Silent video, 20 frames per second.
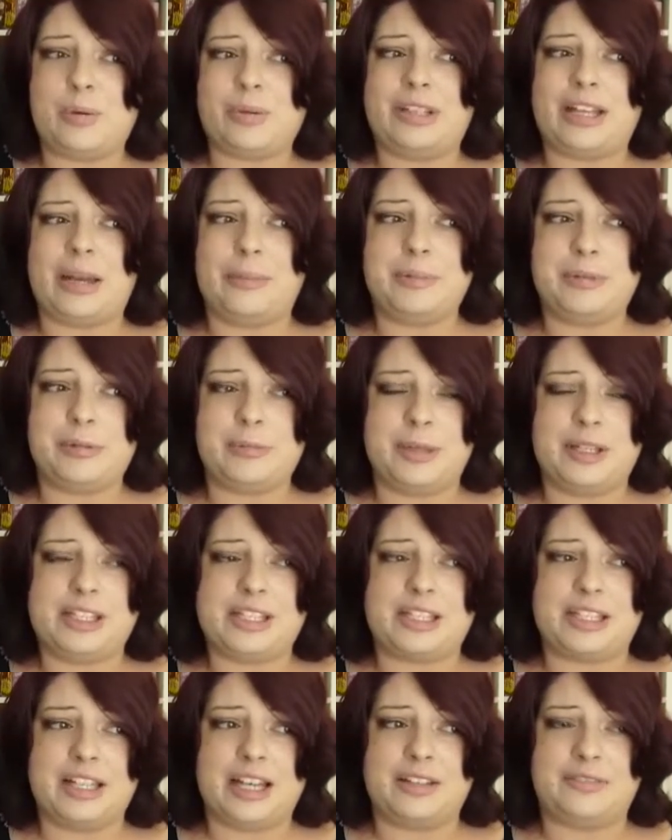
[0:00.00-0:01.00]
Und da habe ich mir jetzt
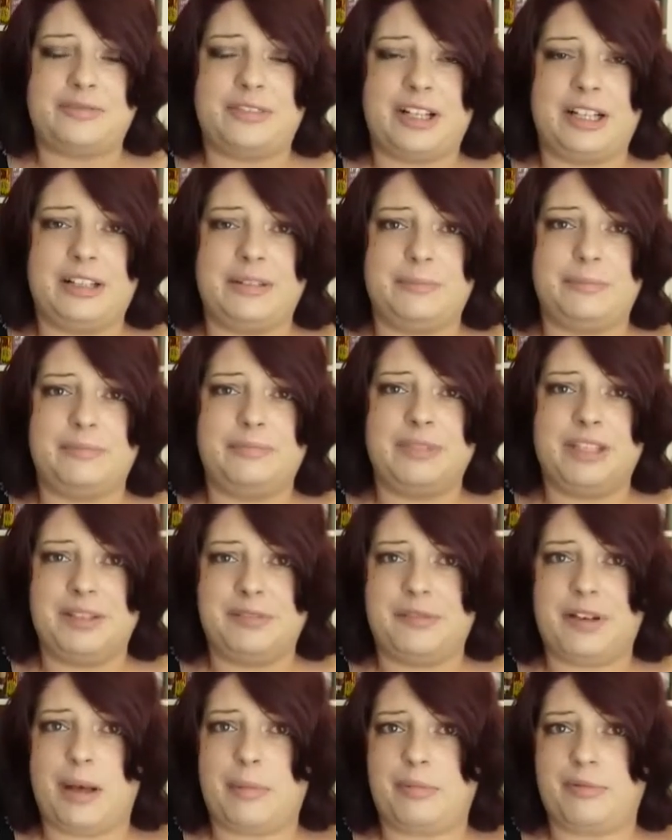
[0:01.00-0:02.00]
gedacht, weil die
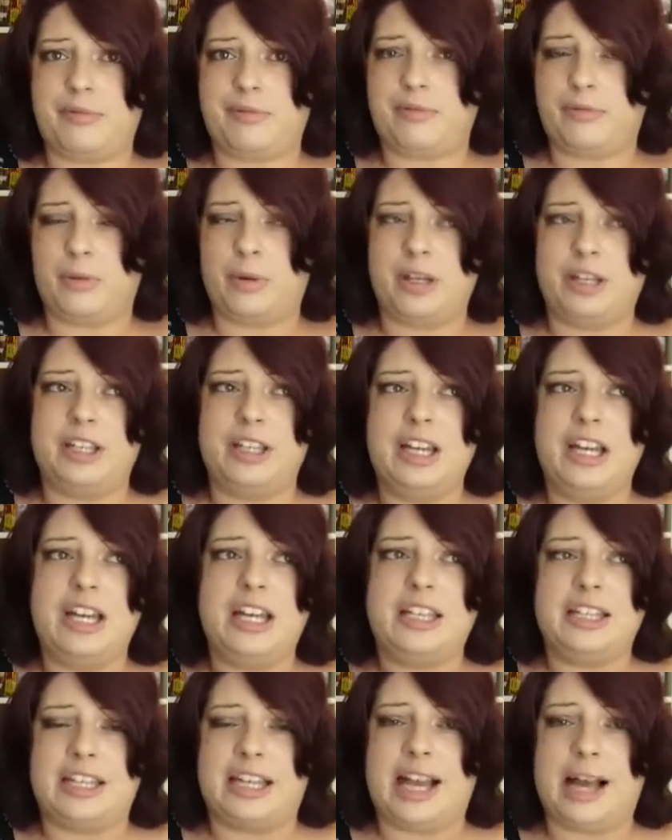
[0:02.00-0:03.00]
Farbe von vorhin,
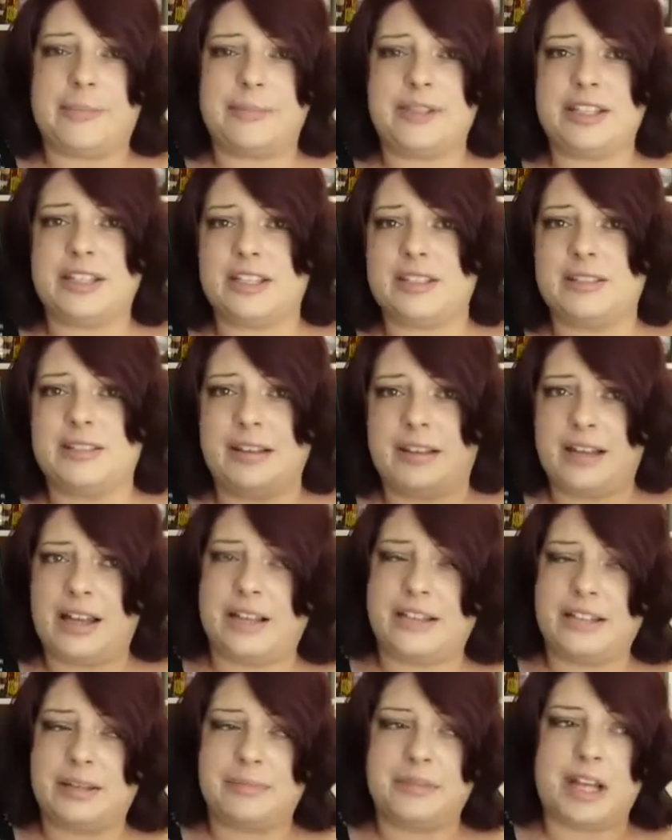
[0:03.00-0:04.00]
die gab es
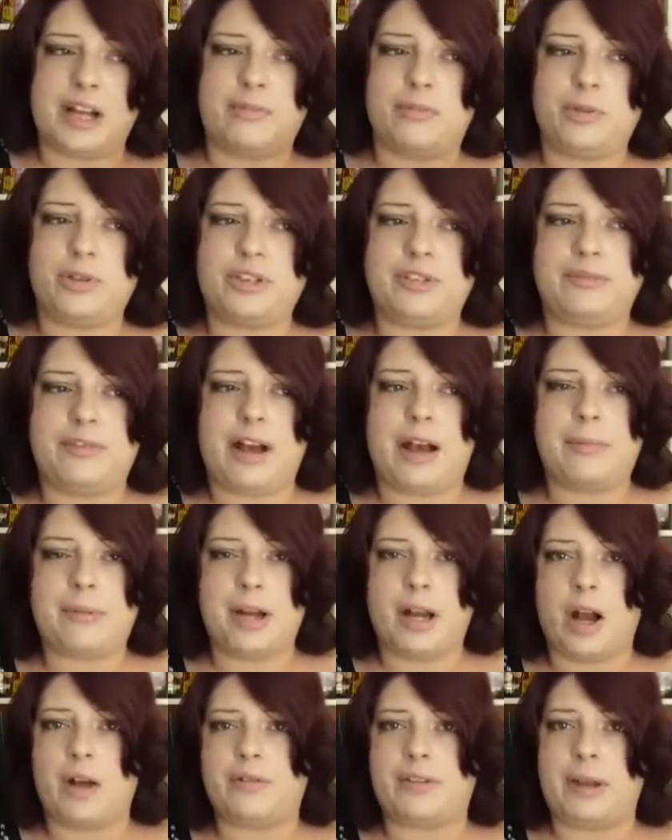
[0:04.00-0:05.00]
an dem Tag, wo ich die Farben
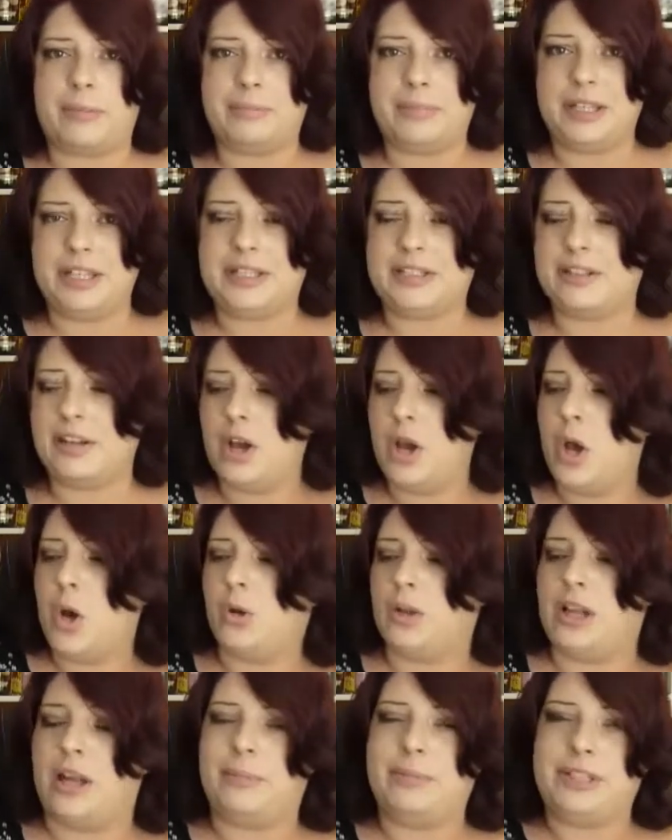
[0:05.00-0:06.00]
gekauft habe, nicht.
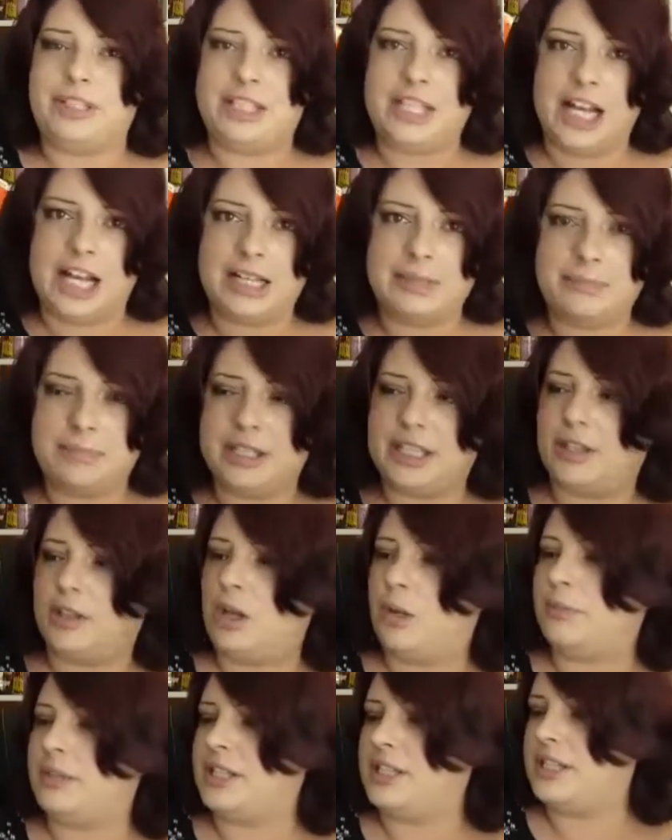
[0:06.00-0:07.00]
Und dann habe ich die halt
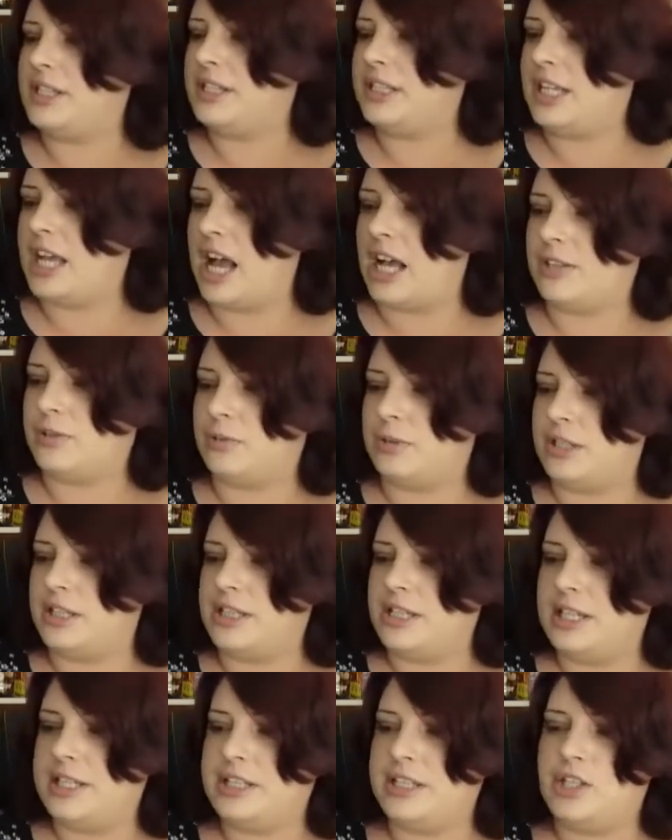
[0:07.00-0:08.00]
mitgenommen. Das ist die
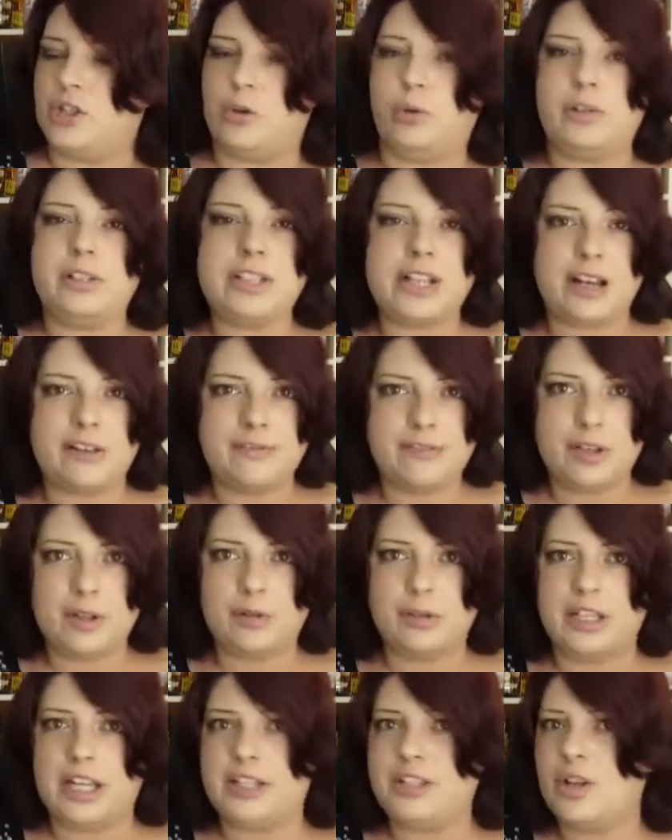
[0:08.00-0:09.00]
860
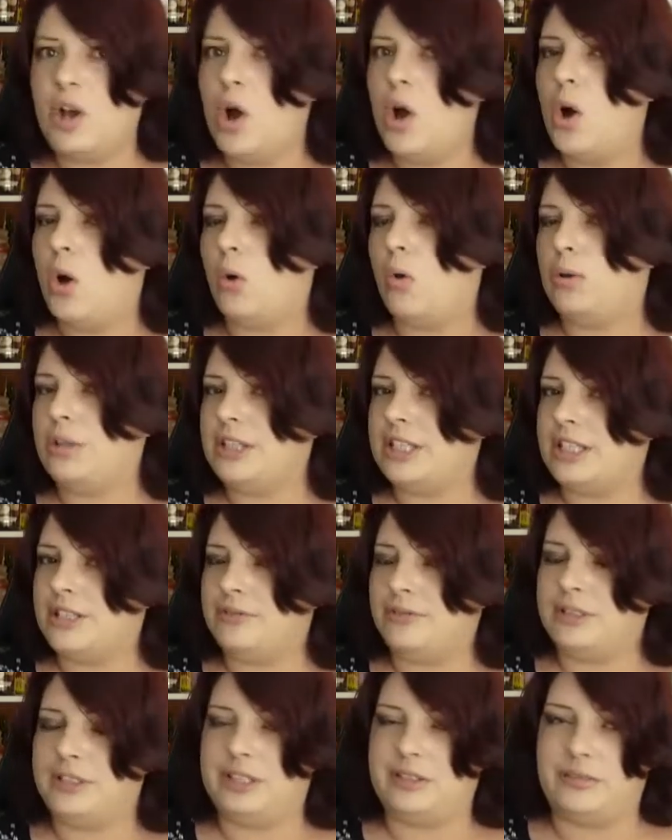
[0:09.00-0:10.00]
Ultraviolett und ich
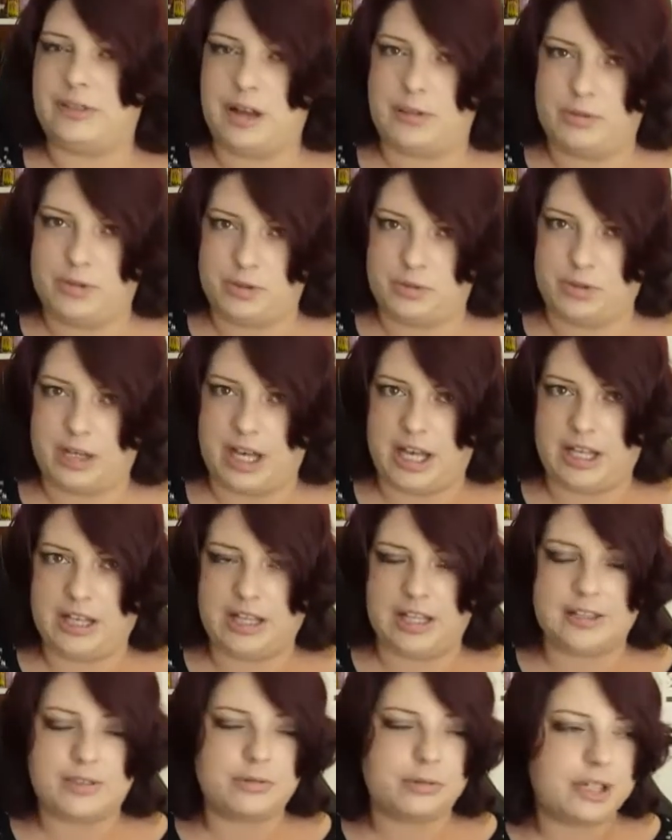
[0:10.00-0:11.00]
finde die Farbe so geil.
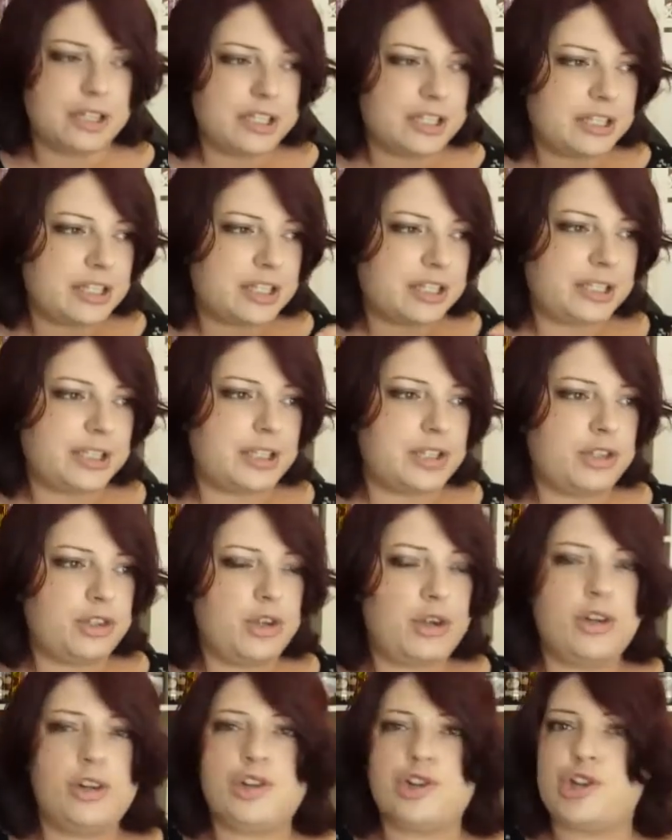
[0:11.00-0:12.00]
Also richtig, richtig
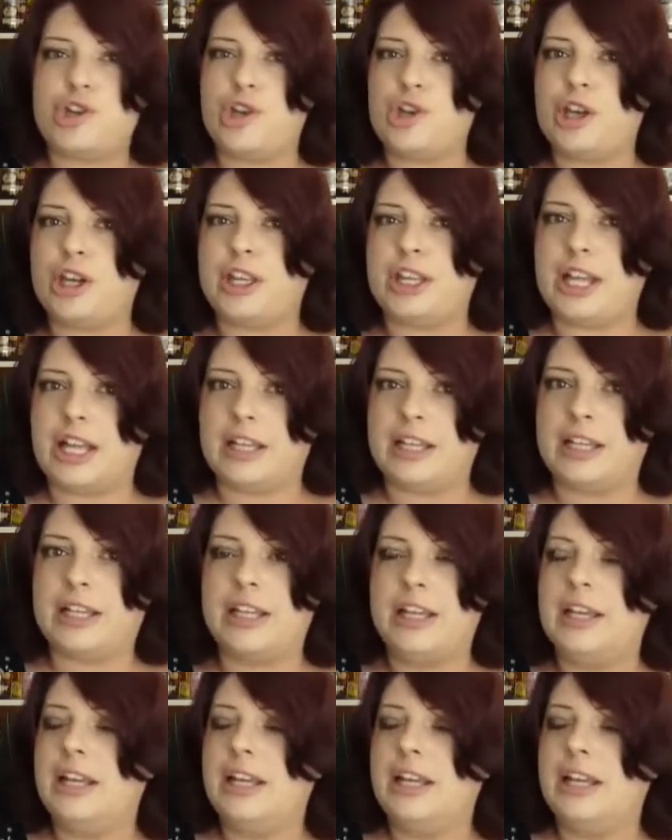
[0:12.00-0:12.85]
toll, schön knallig.